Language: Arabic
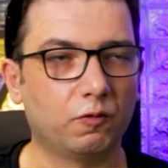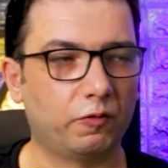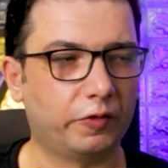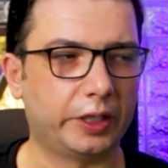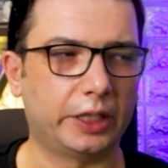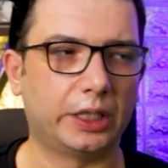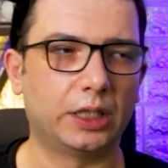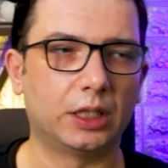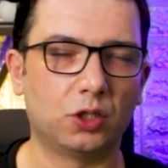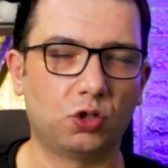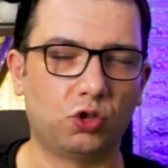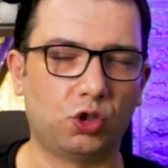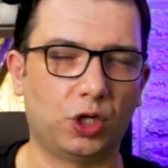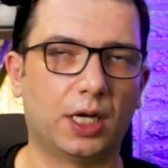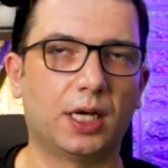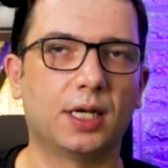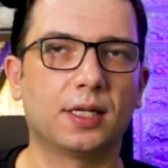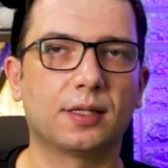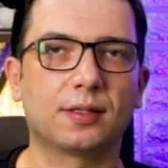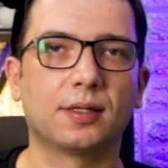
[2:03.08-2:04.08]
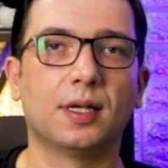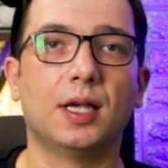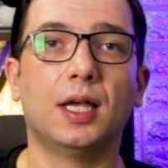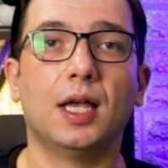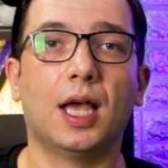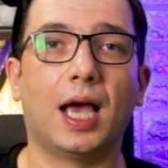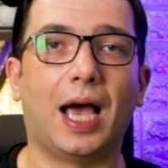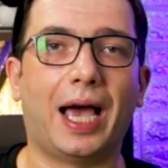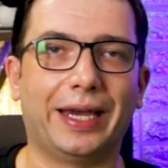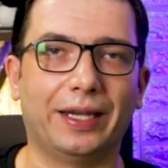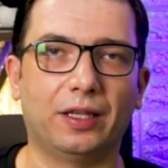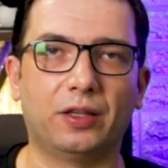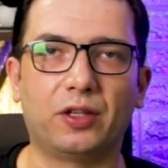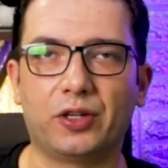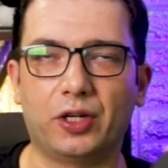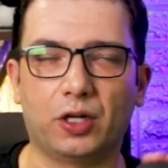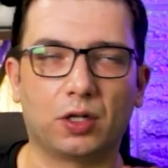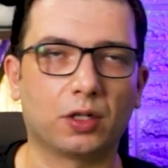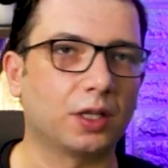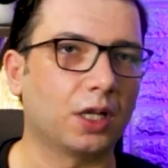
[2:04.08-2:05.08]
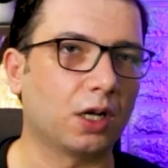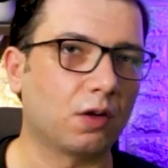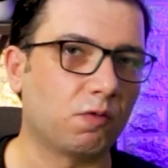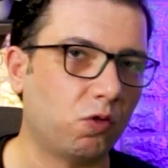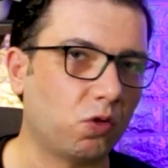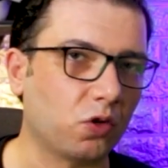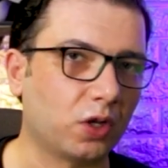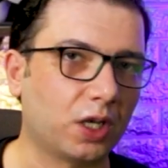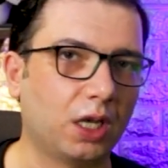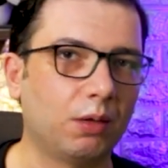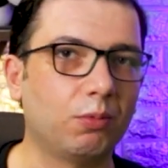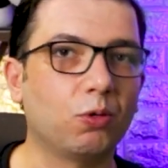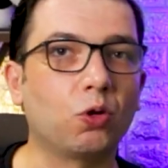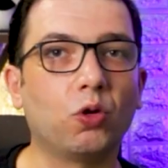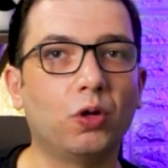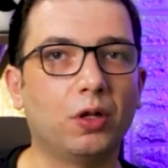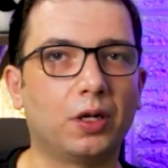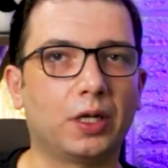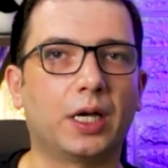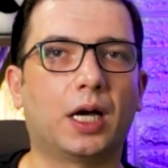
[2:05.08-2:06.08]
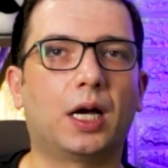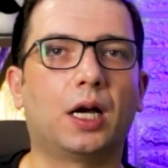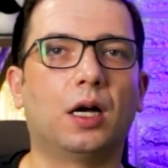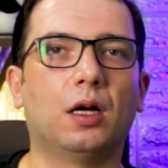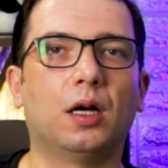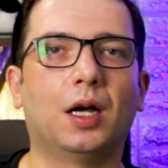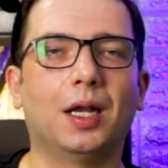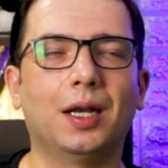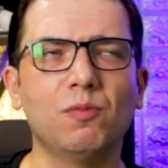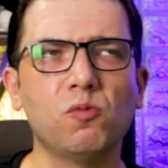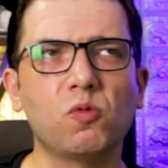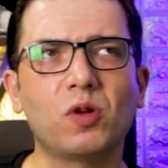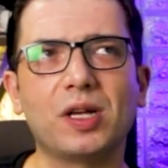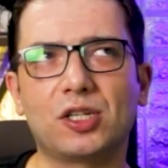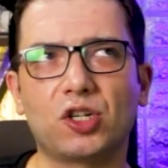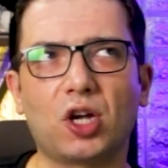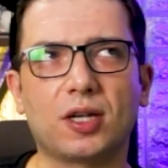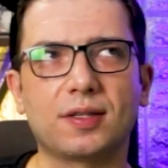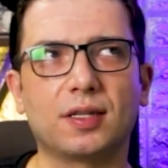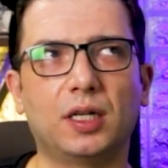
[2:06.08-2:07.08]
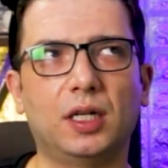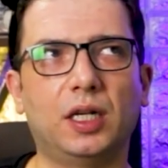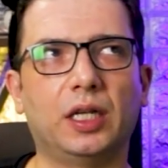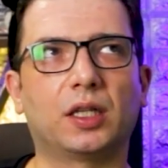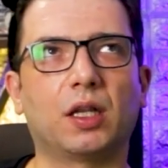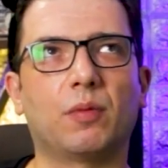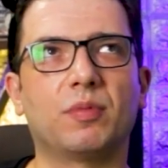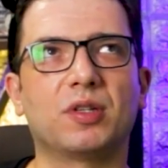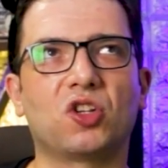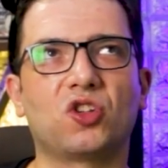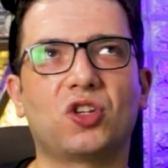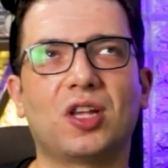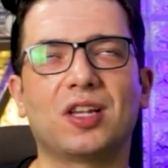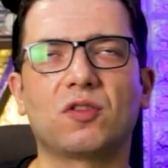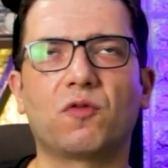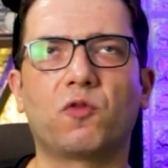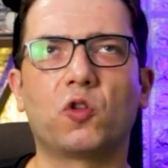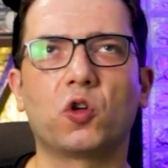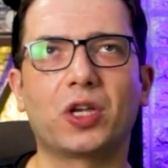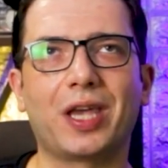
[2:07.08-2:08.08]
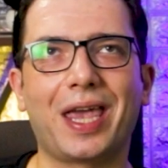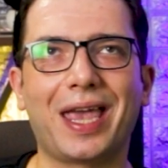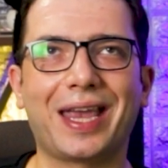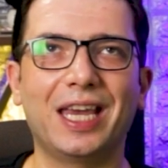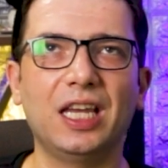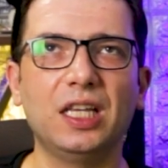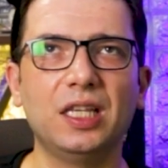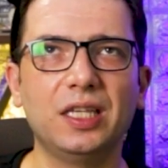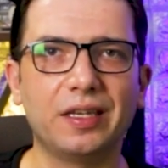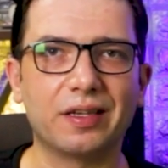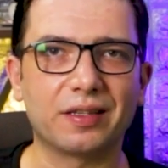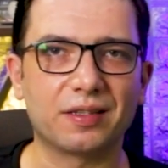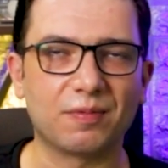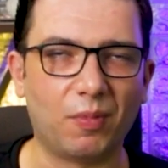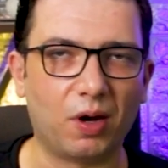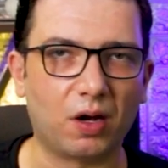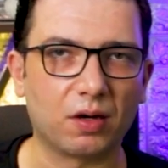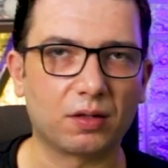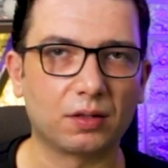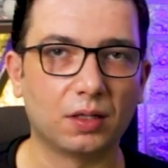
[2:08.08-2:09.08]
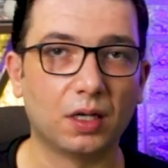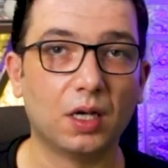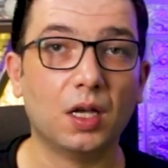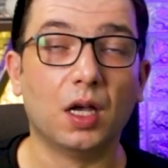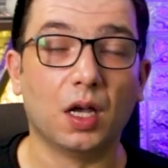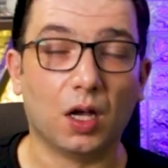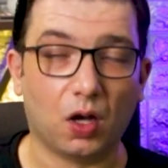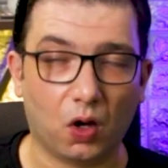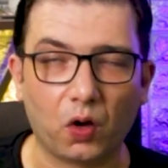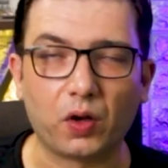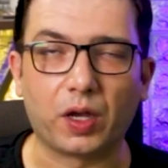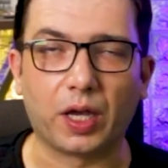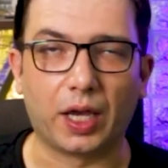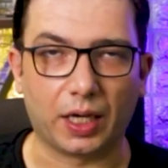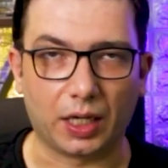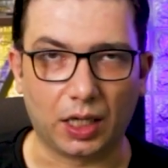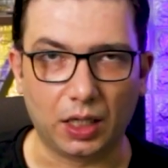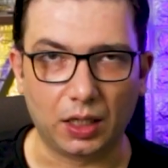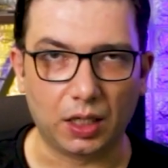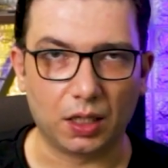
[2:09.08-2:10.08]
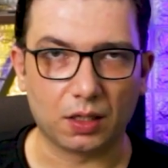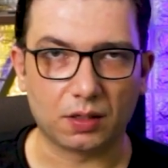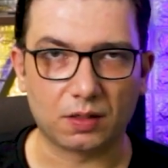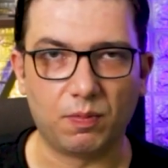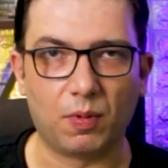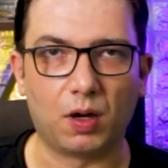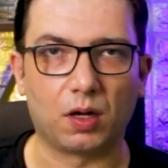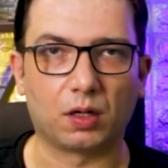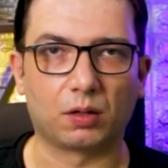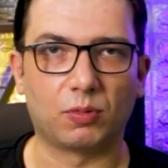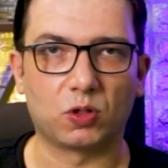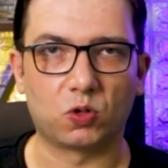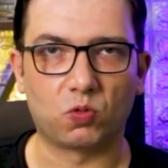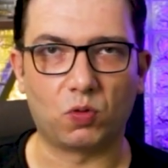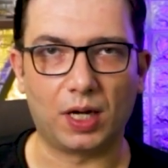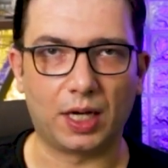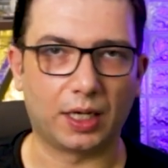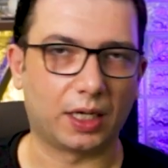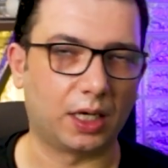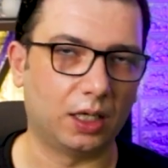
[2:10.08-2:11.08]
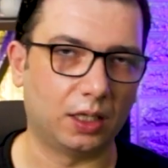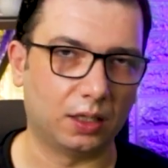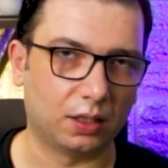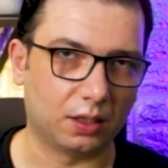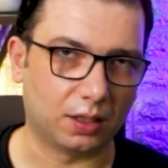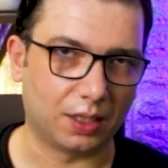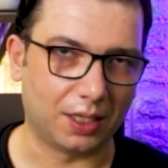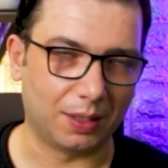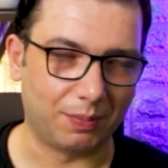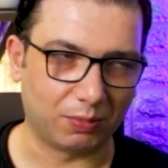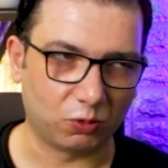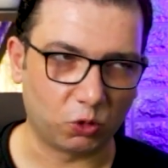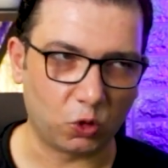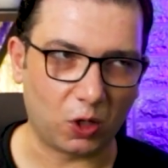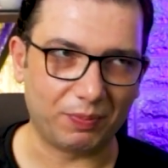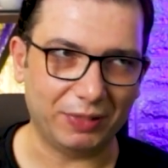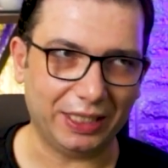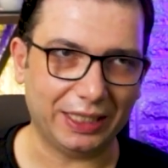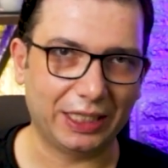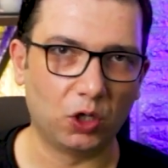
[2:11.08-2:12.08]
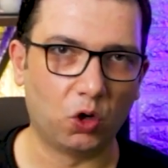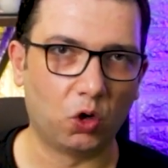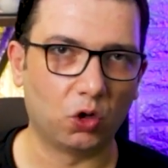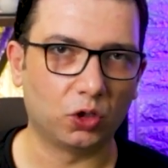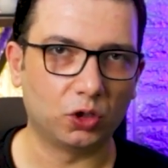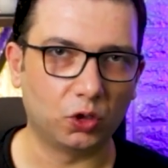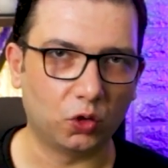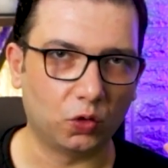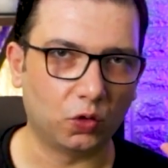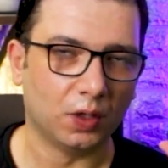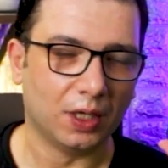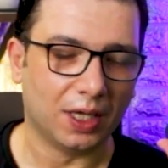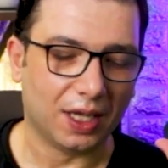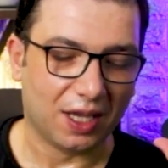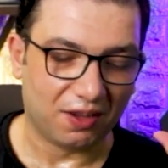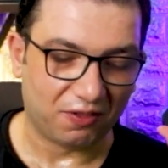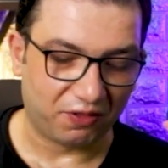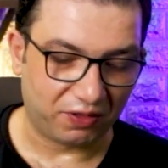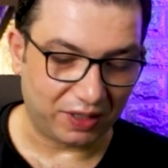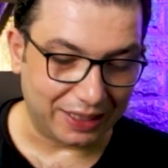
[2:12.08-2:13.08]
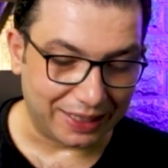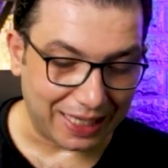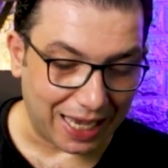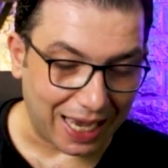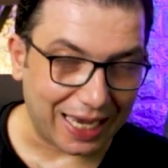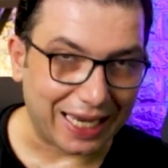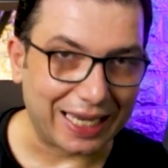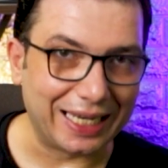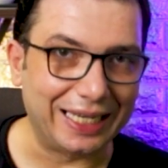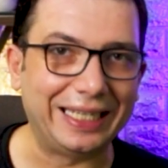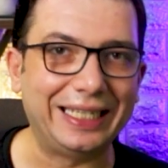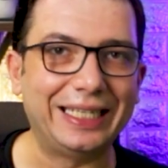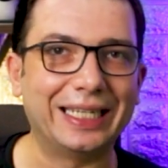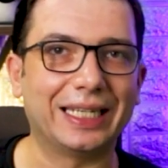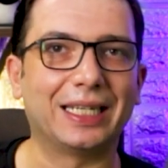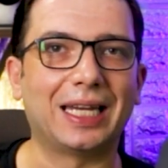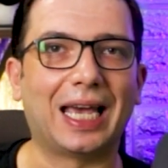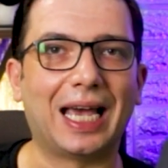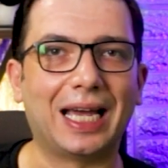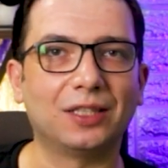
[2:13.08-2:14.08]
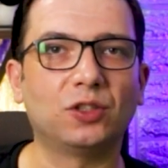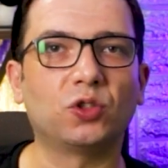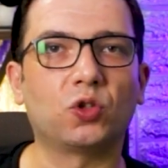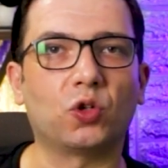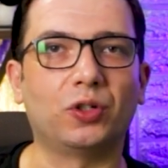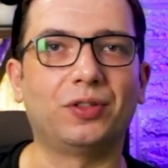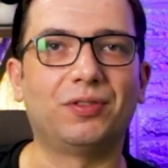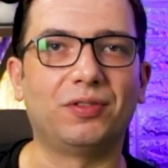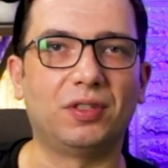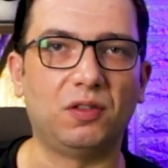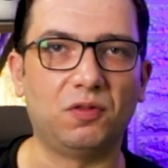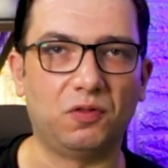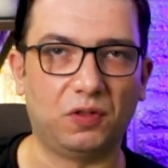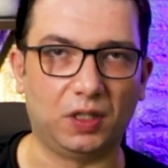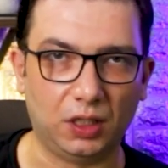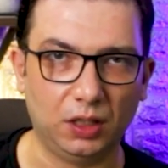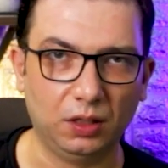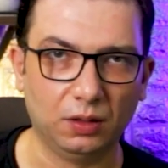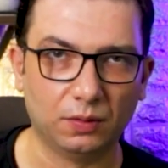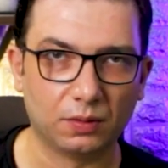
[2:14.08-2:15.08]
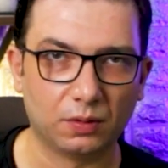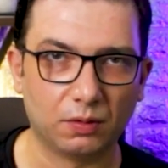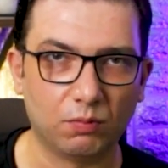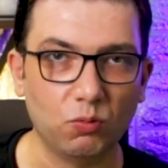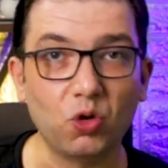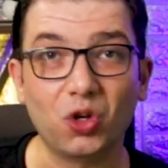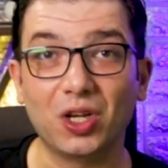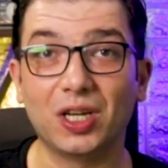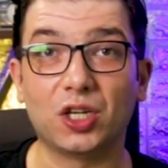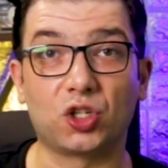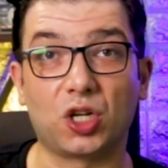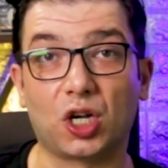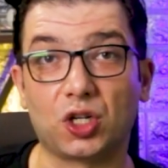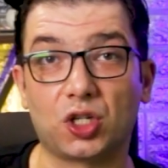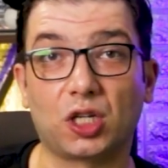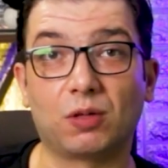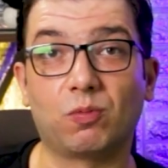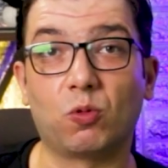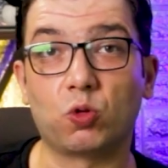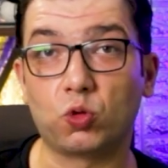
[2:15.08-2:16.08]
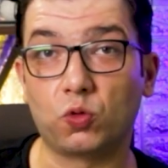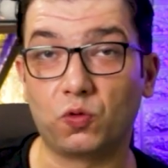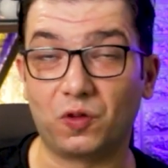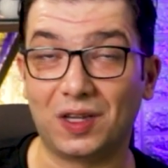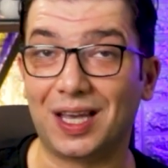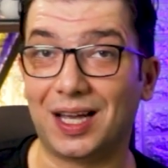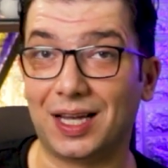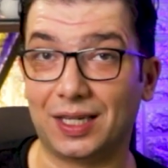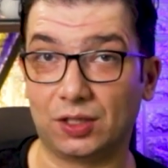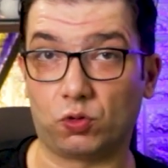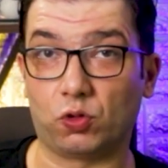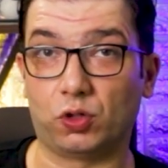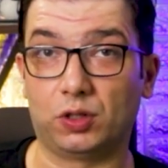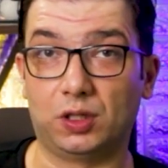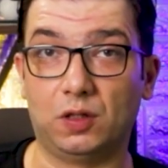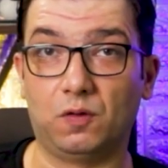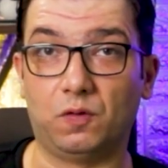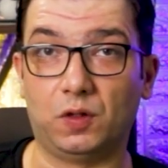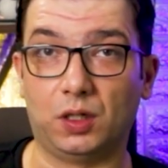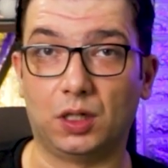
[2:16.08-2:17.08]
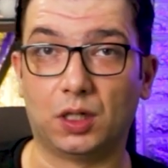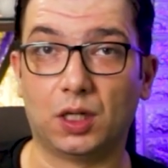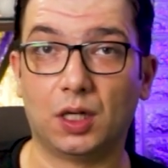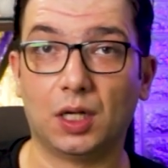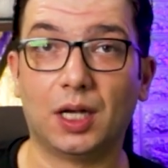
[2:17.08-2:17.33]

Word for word: فالجهاز حيقدر يعرض لك 4K بكل رياحه هلا ممكن شخص يقول لي طب اذا الجهاز 4K اكيد هي سمارت اوكي اكيد هي سمارت بس ولكن لما تكون عم نحكي هون انه في داخليا اندرويد تي في مو كل الشاشات موجود فيها اندرويد تي في